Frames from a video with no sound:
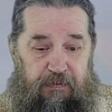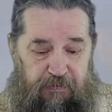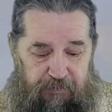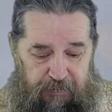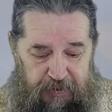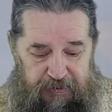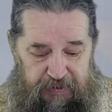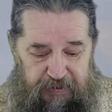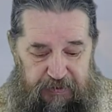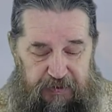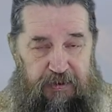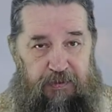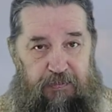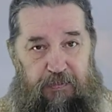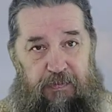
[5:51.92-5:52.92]
вместе с
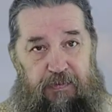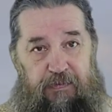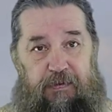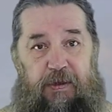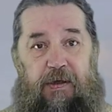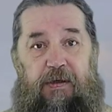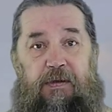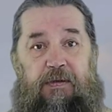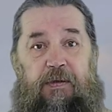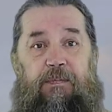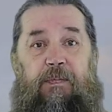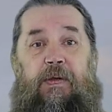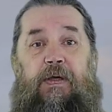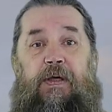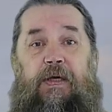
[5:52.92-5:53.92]
ним на этом
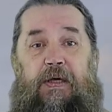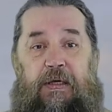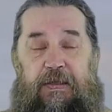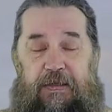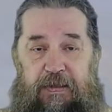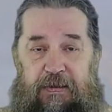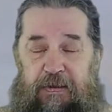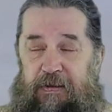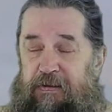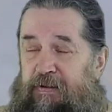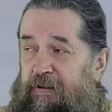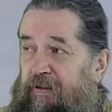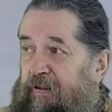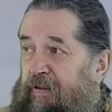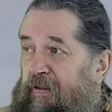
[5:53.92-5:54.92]
сидят,
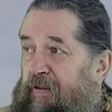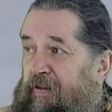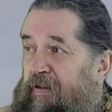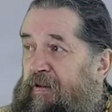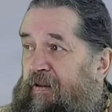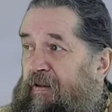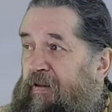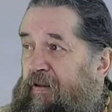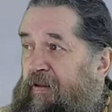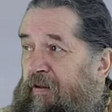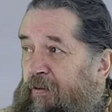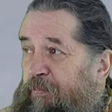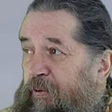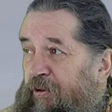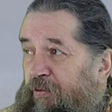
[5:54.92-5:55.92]
а,
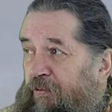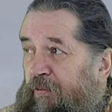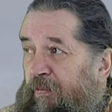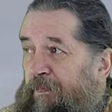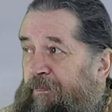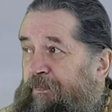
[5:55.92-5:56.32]
Перу.